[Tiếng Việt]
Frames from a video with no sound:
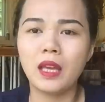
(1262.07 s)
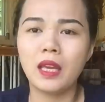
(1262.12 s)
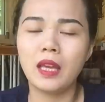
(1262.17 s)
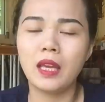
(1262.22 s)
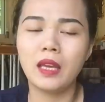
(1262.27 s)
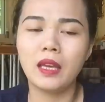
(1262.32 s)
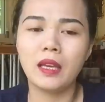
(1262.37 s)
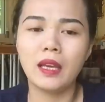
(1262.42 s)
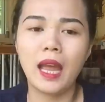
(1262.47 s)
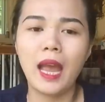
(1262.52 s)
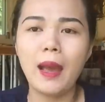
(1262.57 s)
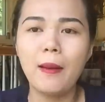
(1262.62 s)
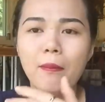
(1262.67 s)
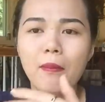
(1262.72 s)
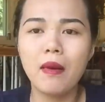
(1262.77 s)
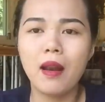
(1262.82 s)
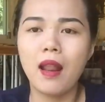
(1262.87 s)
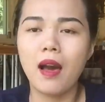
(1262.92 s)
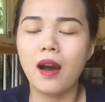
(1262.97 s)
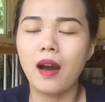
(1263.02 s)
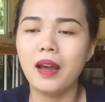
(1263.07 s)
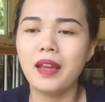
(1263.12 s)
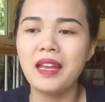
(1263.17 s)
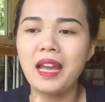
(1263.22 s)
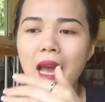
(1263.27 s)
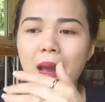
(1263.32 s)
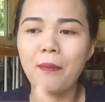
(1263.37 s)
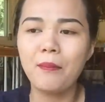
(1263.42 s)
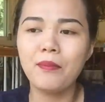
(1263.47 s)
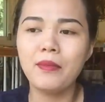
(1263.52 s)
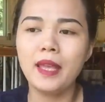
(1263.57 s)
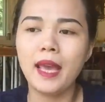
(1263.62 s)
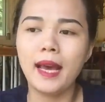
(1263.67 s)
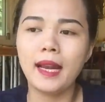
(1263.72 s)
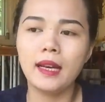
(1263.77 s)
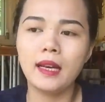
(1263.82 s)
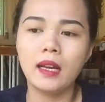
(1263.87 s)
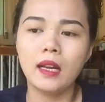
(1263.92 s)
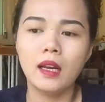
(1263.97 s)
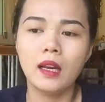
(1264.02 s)
tiền hám lợi hám
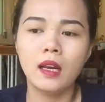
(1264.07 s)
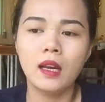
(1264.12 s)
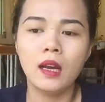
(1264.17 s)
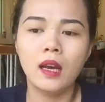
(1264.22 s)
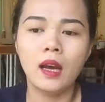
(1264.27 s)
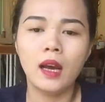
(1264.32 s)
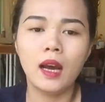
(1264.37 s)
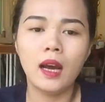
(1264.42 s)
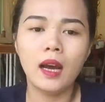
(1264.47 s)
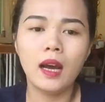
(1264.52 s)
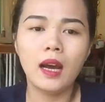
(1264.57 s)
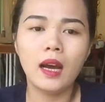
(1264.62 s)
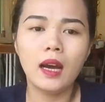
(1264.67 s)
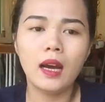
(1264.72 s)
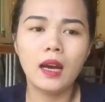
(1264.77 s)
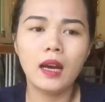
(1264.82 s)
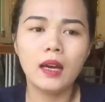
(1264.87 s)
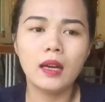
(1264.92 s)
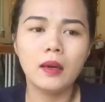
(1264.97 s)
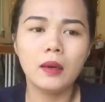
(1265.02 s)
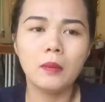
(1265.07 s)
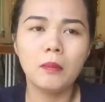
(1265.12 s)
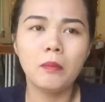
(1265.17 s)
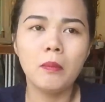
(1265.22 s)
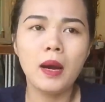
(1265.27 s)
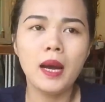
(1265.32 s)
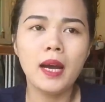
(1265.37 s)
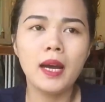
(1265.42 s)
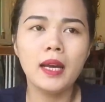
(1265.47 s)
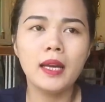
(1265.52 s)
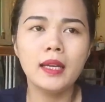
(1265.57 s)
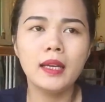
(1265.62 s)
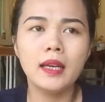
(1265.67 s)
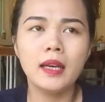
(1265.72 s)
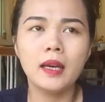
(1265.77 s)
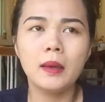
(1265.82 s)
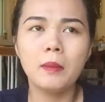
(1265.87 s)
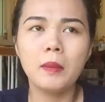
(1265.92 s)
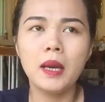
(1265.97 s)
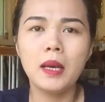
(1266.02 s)
danh à, mê
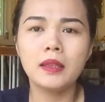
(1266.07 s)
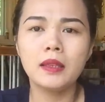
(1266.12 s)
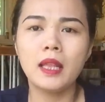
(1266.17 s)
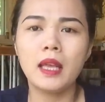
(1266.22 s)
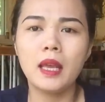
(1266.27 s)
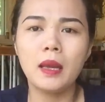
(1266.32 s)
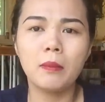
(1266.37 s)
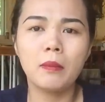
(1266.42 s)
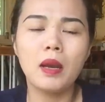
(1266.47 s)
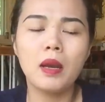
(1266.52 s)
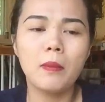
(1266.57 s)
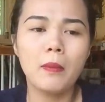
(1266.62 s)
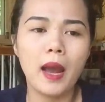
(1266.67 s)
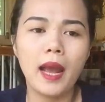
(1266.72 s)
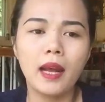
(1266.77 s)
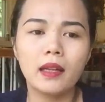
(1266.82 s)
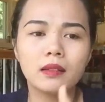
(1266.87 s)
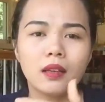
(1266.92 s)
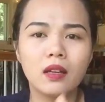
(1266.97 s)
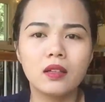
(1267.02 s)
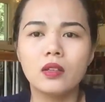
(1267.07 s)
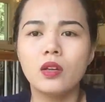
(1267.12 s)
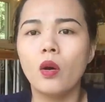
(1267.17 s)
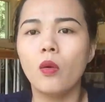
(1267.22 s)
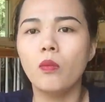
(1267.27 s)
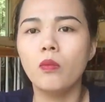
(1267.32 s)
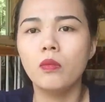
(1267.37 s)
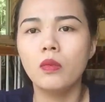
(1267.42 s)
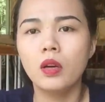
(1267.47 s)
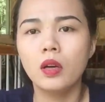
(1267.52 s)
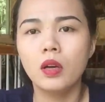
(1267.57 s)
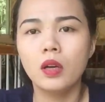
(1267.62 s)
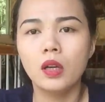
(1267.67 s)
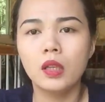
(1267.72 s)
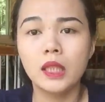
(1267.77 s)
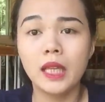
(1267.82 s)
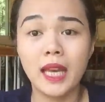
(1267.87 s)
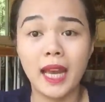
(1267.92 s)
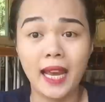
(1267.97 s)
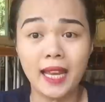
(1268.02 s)
à, mê tiền mê bạc thực dụng
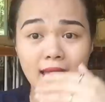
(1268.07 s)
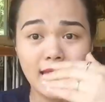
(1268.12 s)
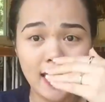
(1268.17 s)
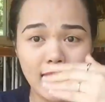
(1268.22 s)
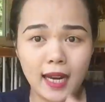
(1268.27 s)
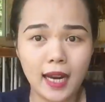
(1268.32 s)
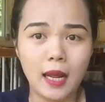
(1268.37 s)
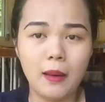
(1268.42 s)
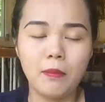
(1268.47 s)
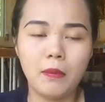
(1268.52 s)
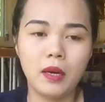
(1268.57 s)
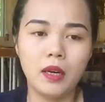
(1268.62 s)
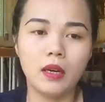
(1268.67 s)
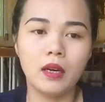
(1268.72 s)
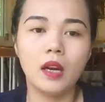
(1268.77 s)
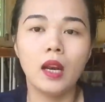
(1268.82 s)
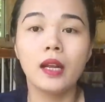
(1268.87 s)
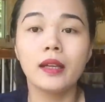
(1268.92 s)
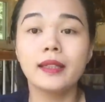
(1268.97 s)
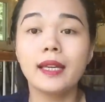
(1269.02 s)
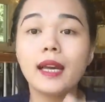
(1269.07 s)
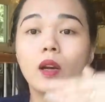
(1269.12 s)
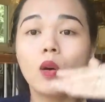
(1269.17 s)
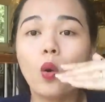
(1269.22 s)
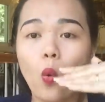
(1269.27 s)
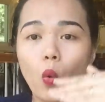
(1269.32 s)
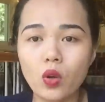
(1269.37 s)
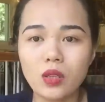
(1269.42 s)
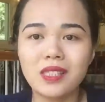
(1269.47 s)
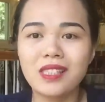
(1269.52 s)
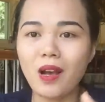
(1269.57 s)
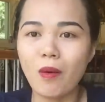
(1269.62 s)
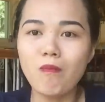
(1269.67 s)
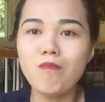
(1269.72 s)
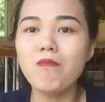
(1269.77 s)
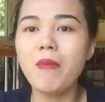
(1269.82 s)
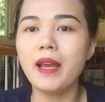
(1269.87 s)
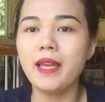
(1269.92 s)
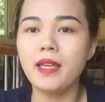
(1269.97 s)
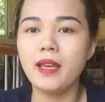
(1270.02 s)
thì hãy nhìn lại mình cái cuộc sống
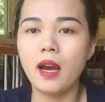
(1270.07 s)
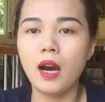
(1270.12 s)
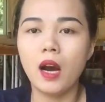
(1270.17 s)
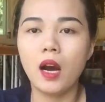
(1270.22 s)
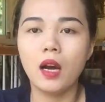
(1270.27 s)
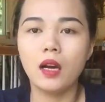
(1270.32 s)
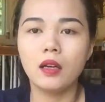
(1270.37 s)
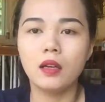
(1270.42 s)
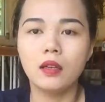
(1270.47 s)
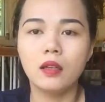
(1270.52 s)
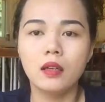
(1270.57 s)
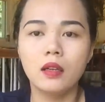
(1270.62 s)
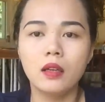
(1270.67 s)
bây giờ